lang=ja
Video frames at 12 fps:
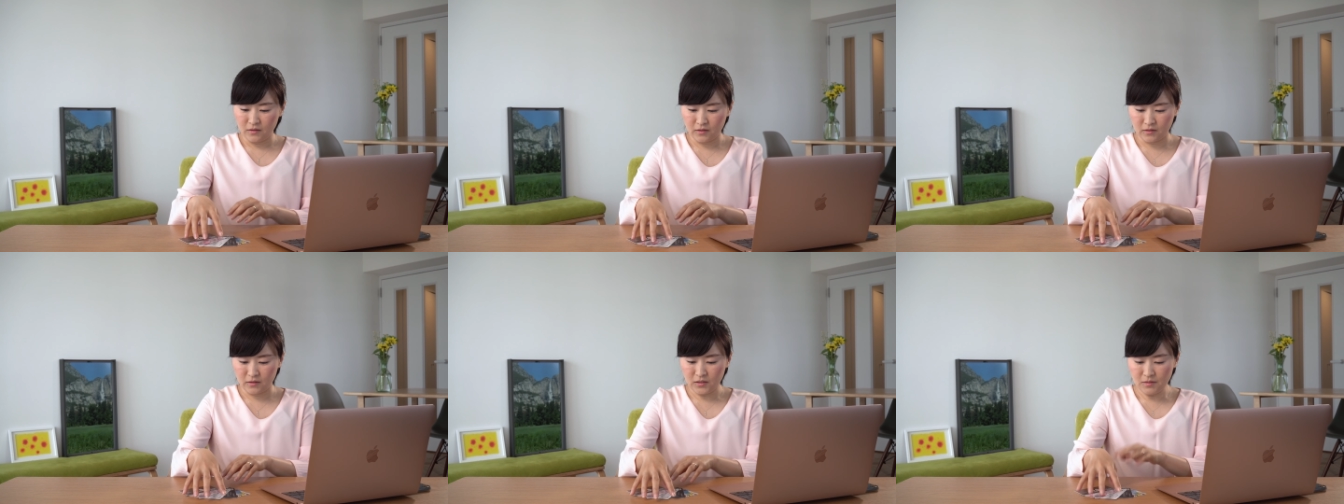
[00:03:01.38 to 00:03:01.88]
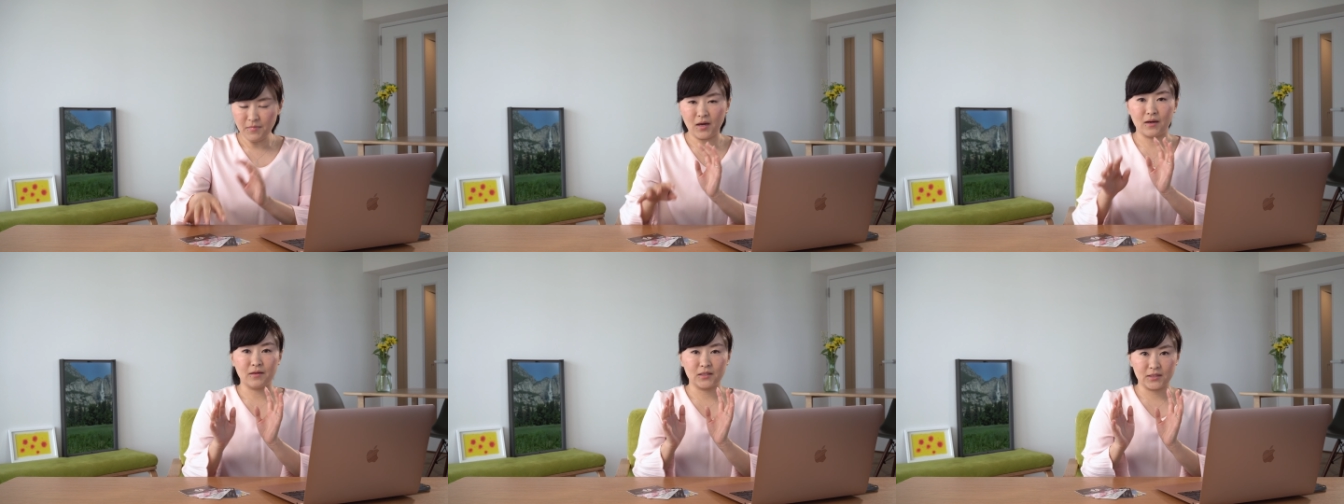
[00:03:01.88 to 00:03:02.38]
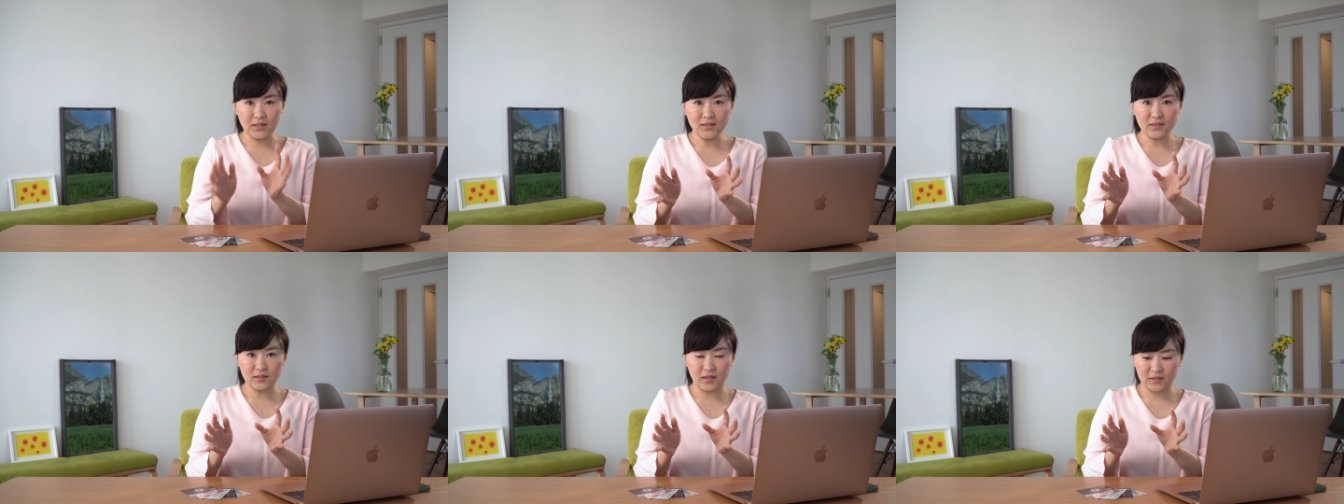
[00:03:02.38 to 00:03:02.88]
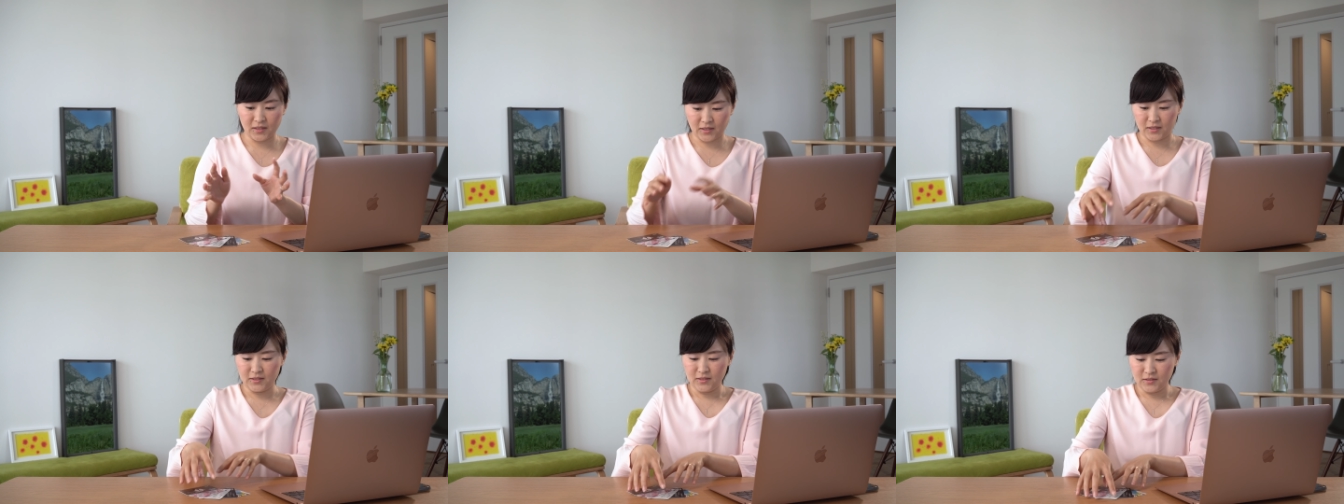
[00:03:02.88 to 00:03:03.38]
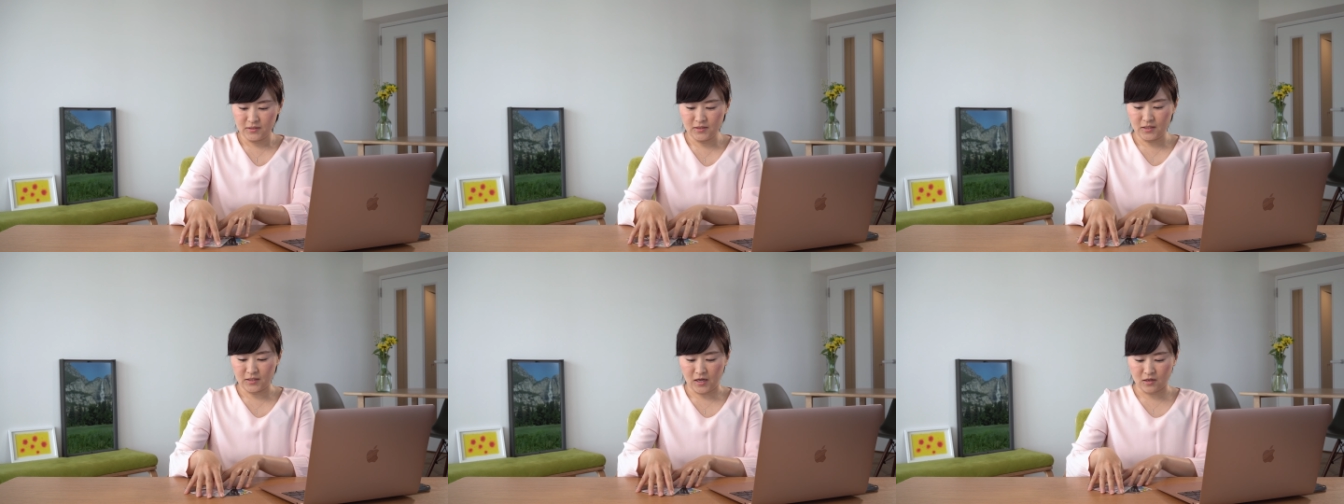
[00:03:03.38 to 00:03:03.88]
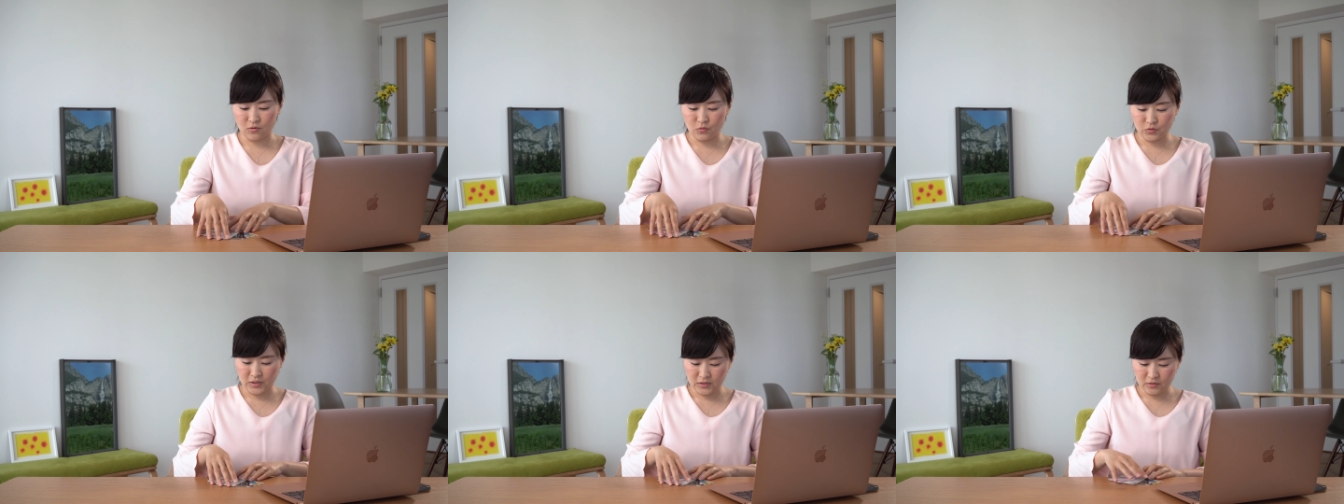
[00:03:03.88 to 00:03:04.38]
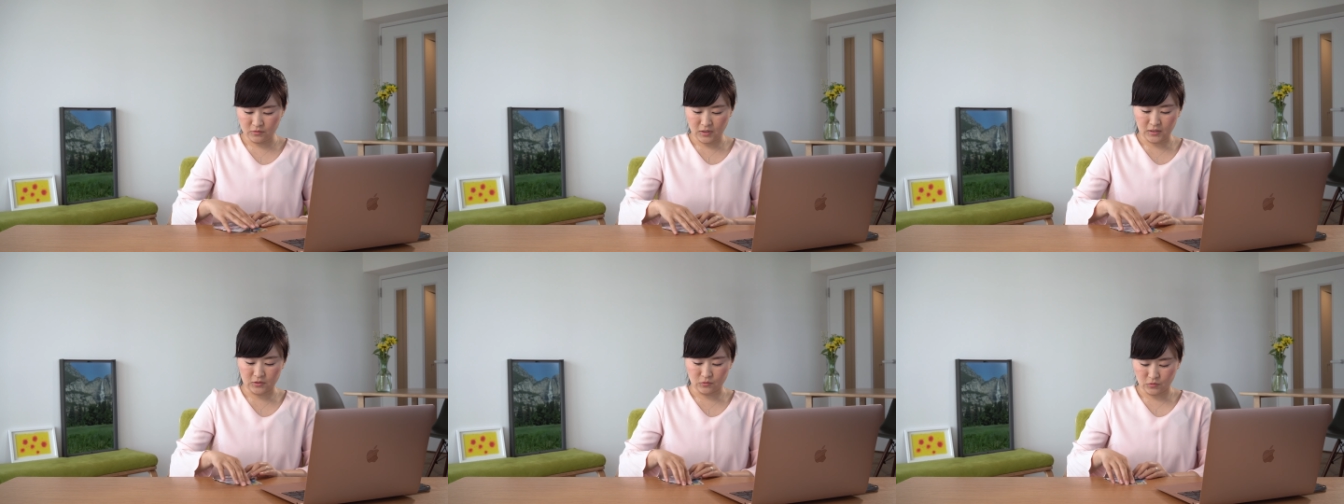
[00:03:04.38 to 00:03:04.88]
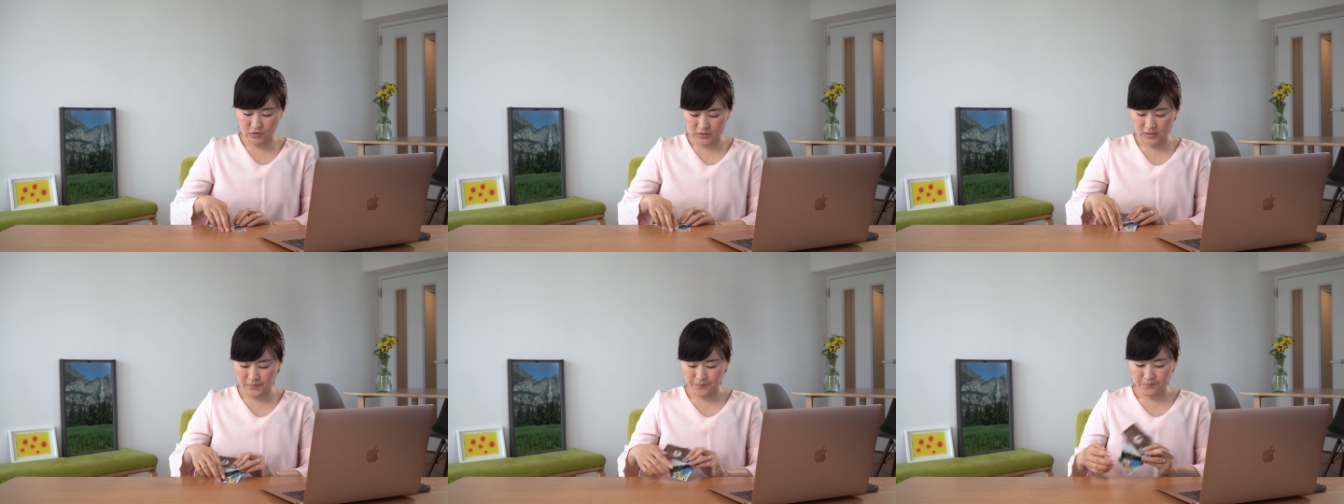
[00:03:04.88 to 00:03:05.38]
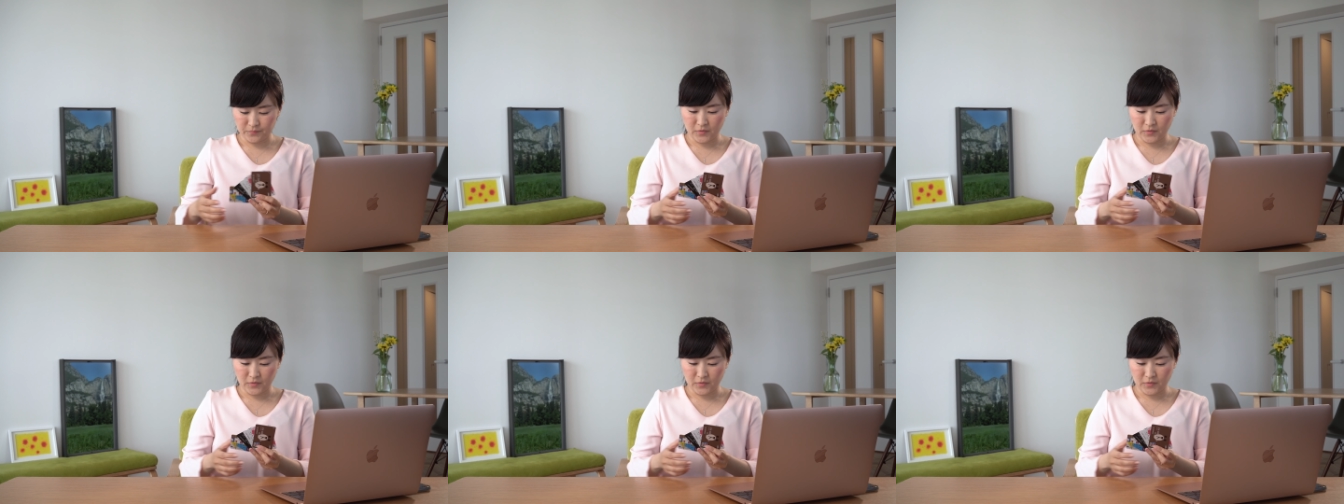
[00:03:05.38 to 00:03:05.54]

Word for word: えー、今現時点ですでに発行できるカードとして